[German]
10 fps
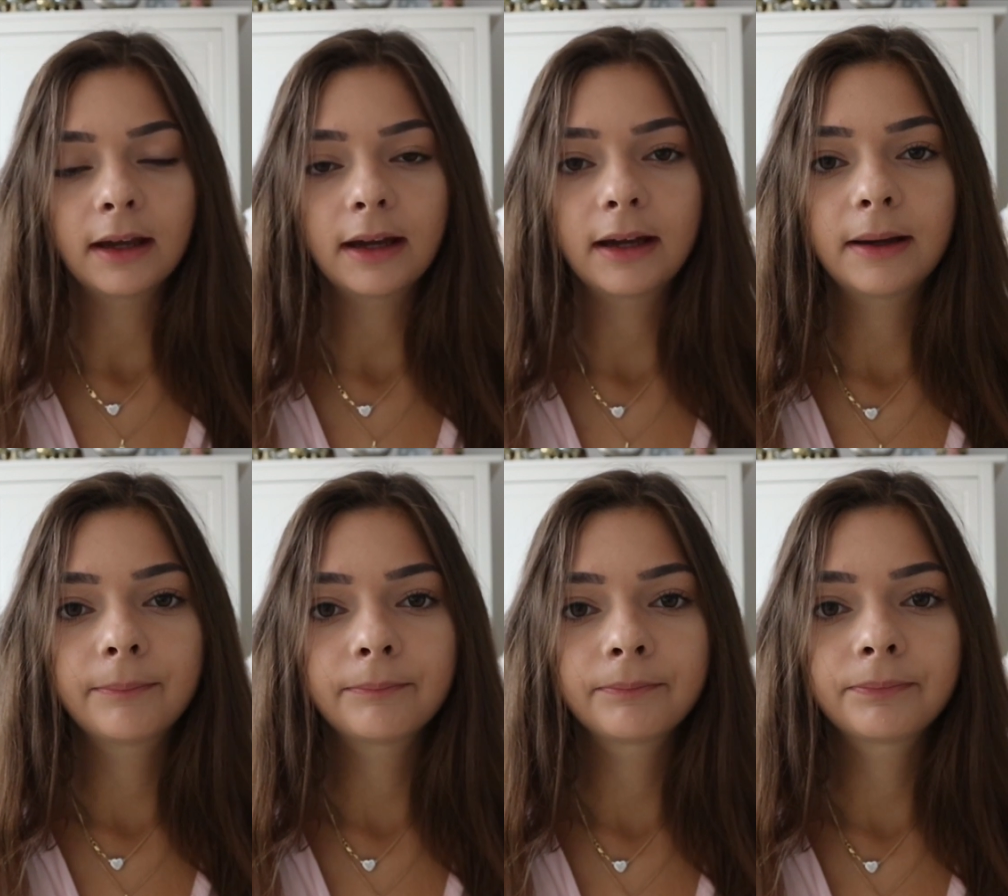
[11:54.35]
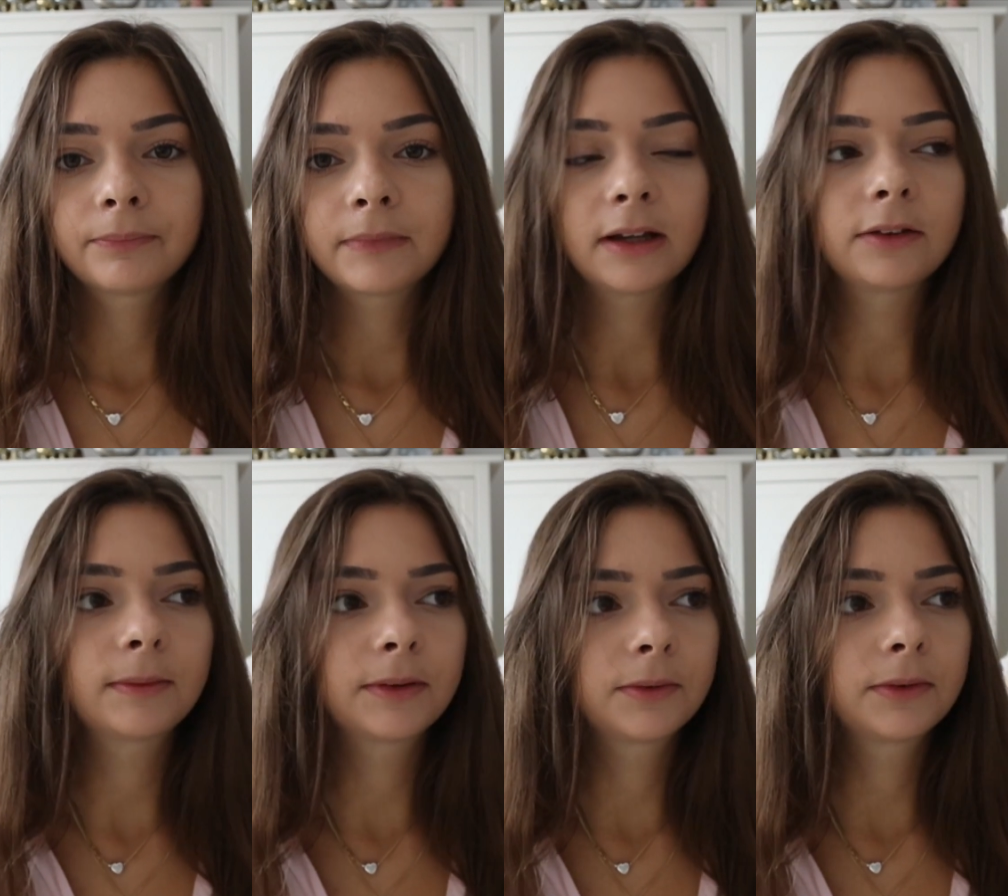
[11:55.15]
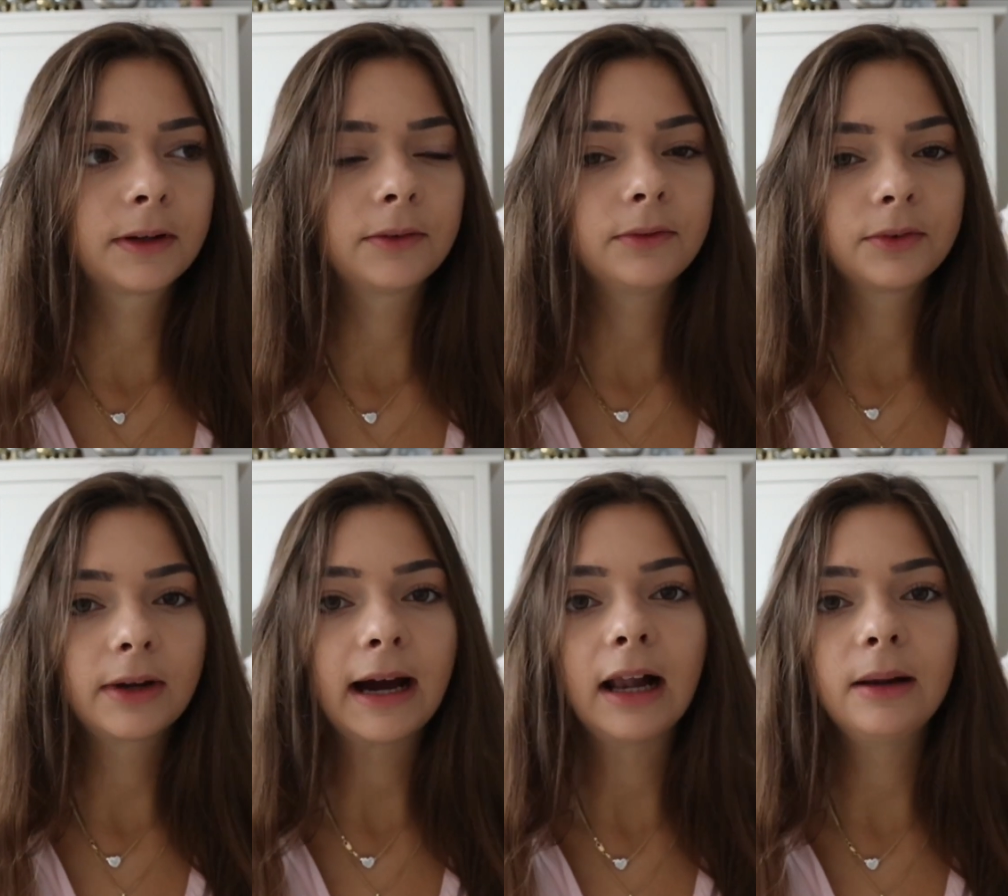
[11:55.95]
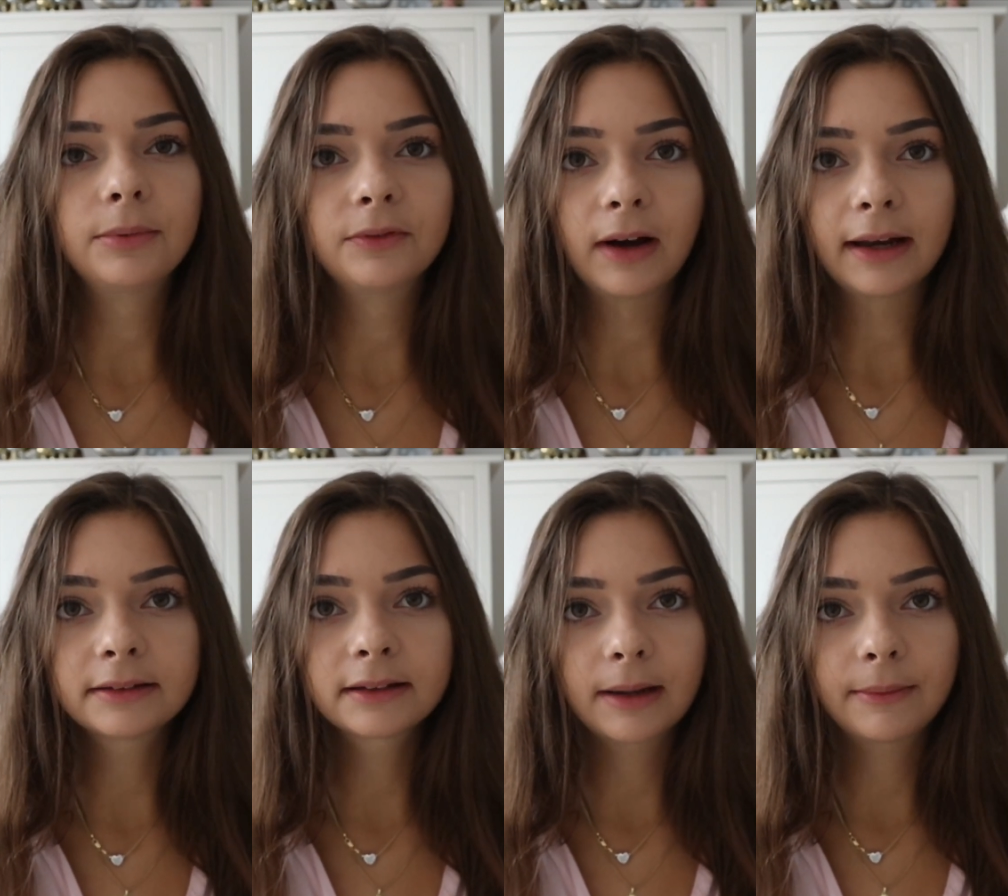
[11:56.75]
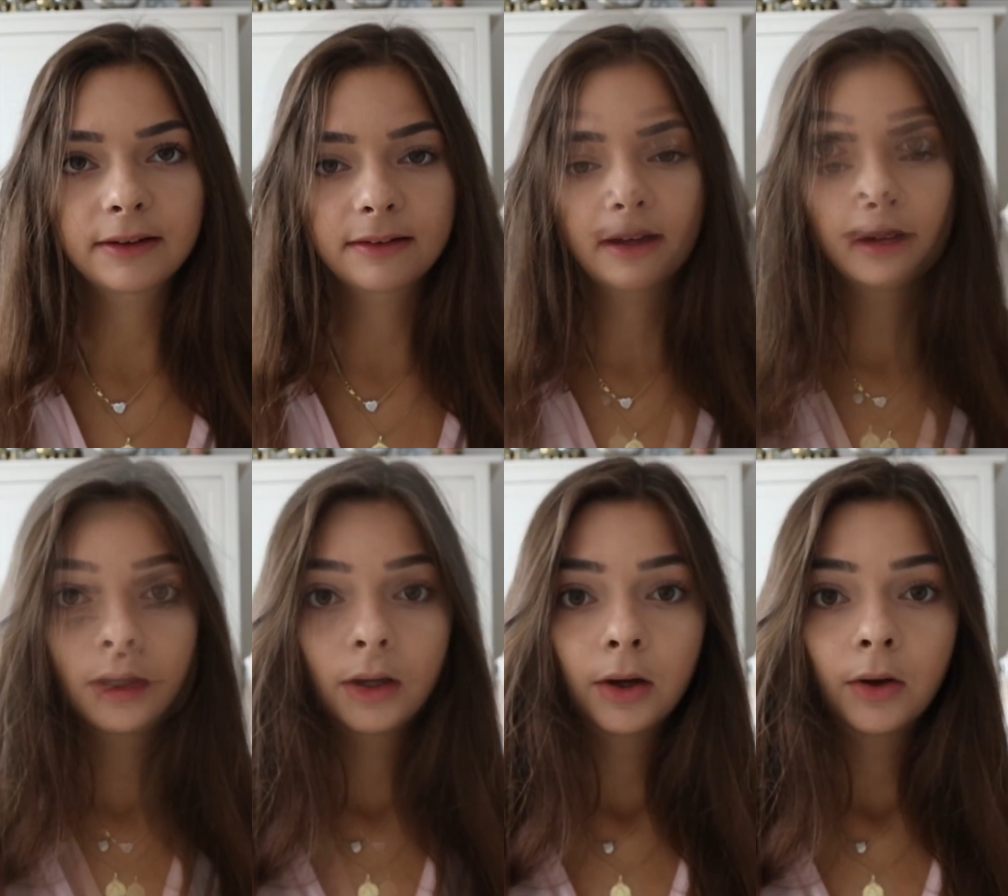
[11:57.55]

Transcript: Ähm, ja, es war sozusagen wie so eine halbe Wand, kann man sagen.